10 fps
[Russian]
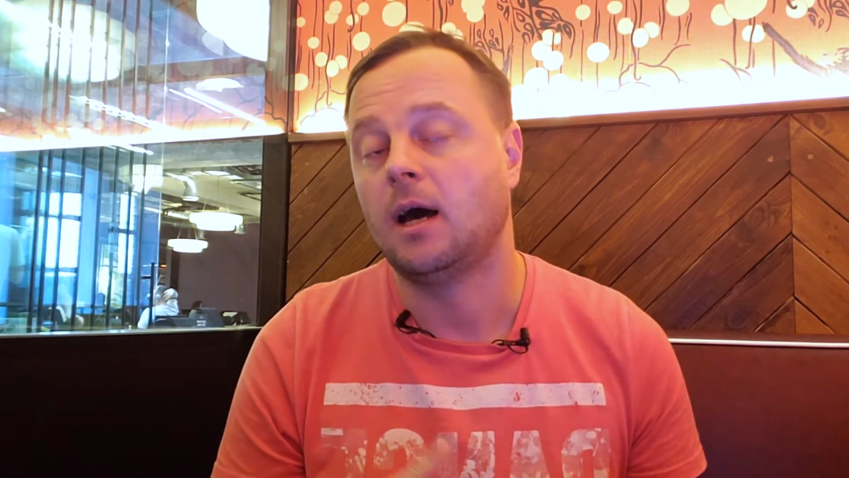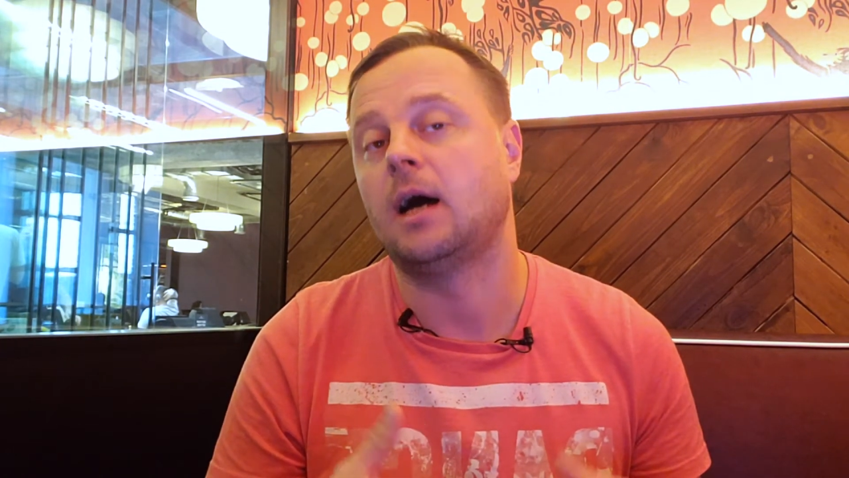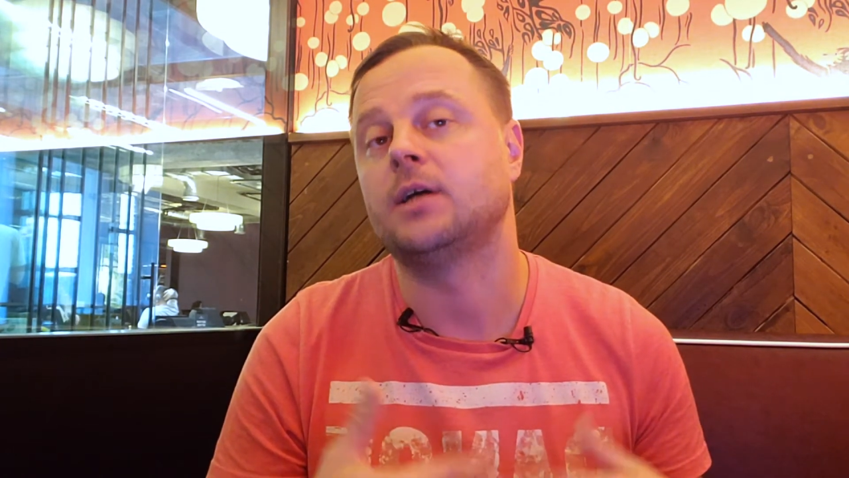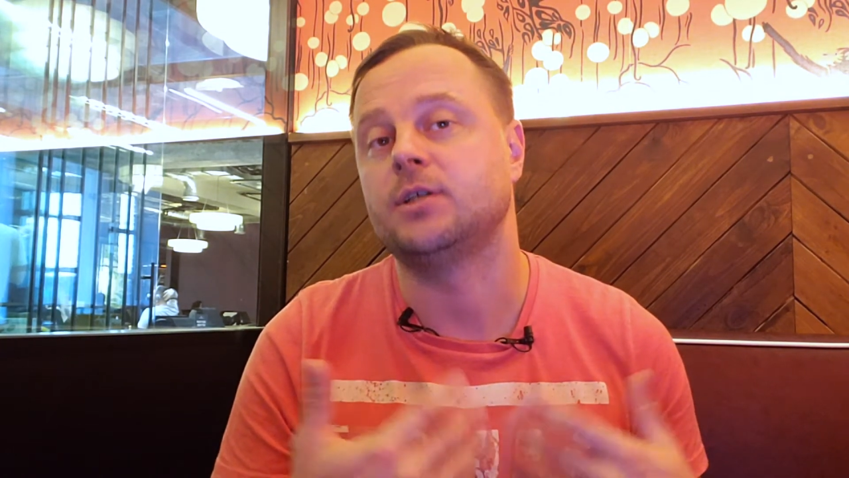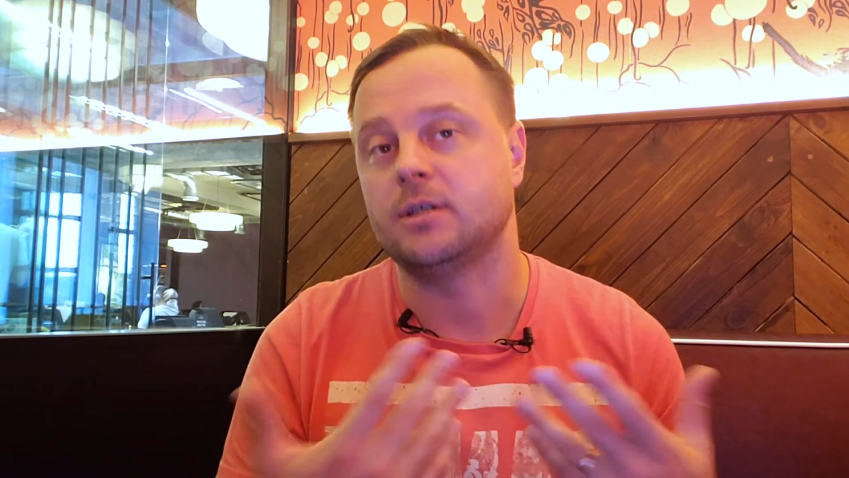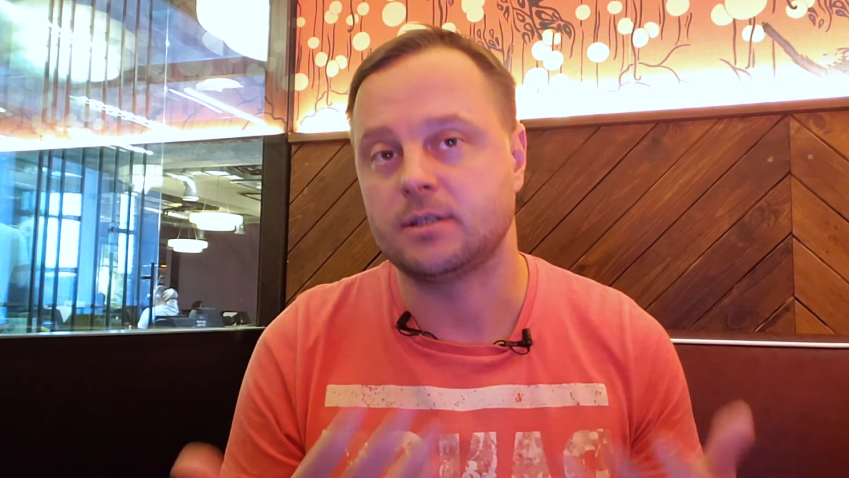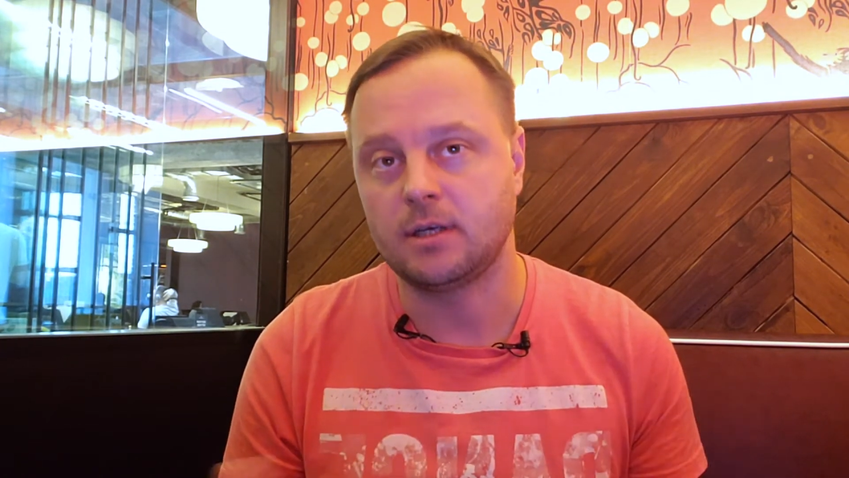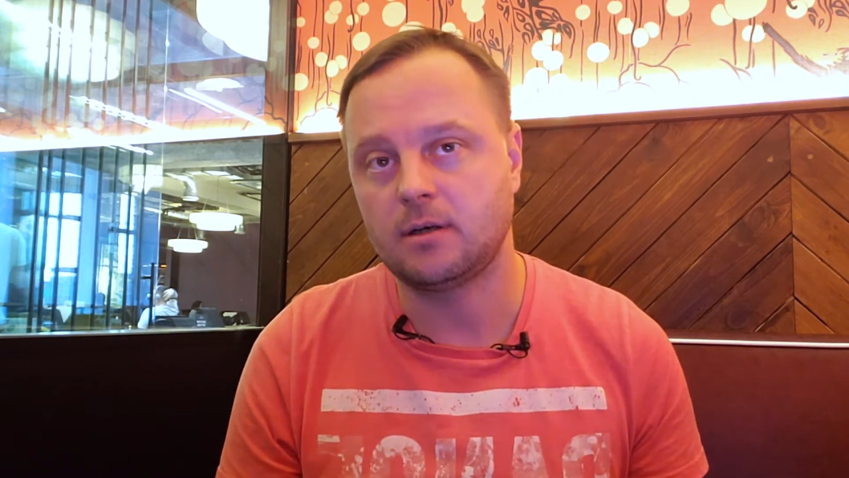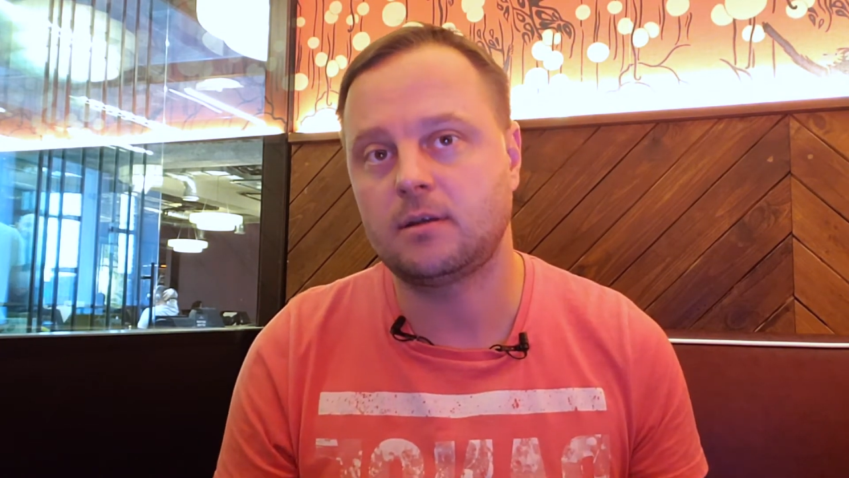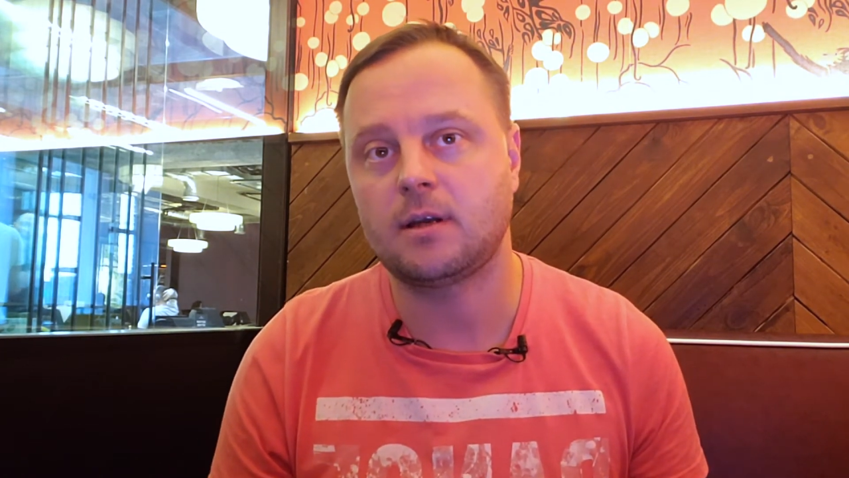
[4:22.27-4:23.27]
а через
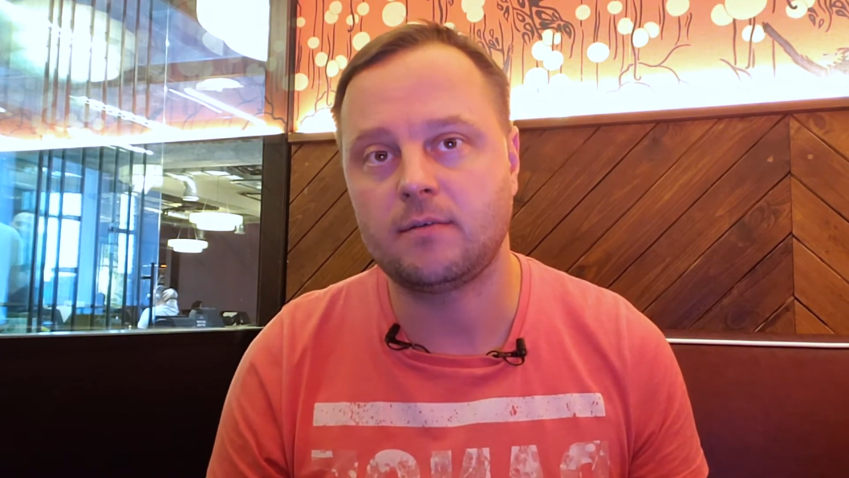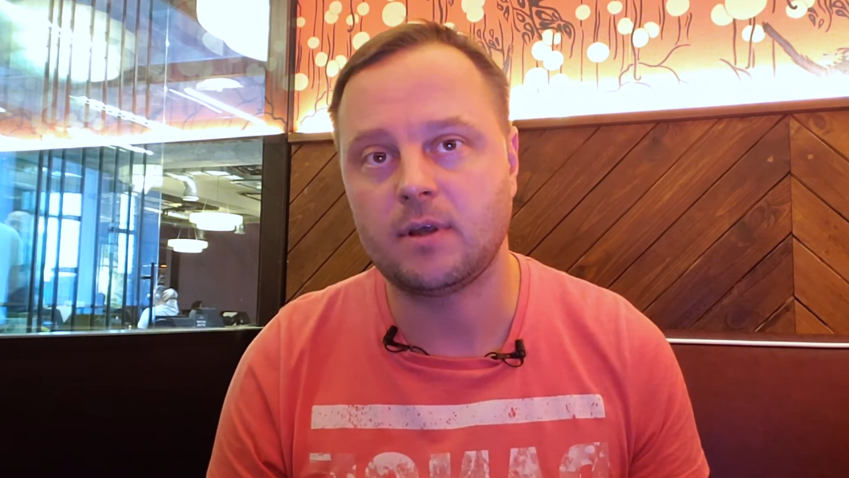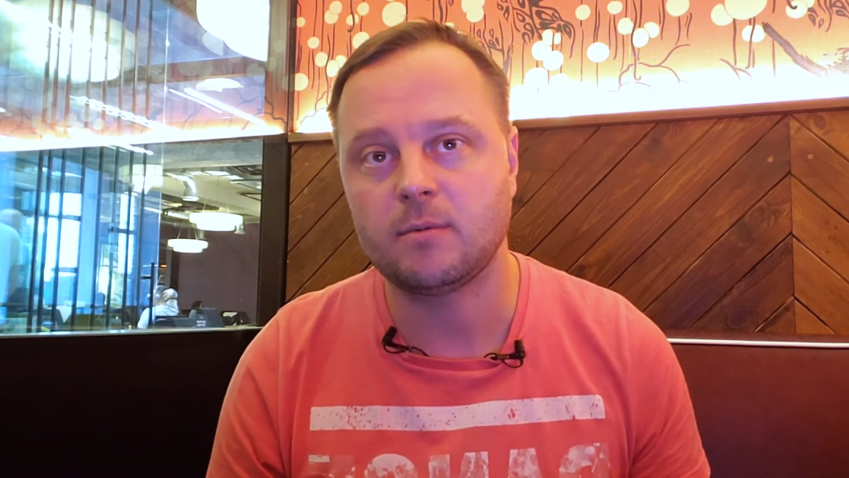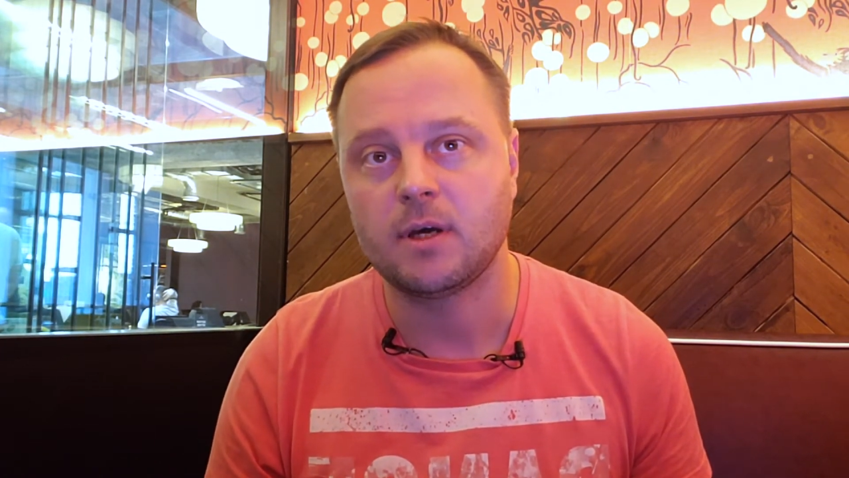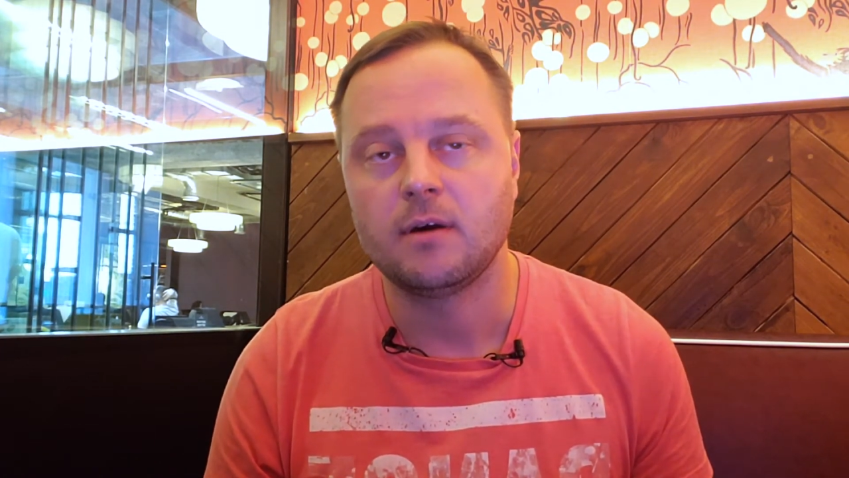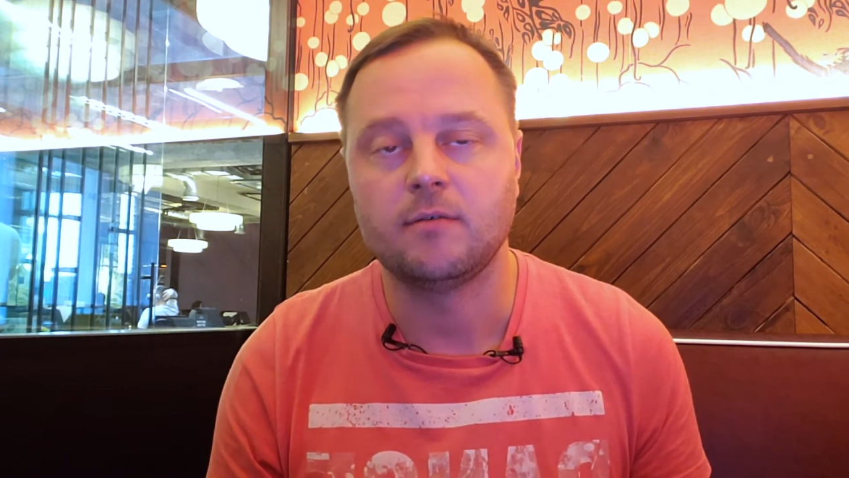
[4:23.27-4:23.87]
некоторое время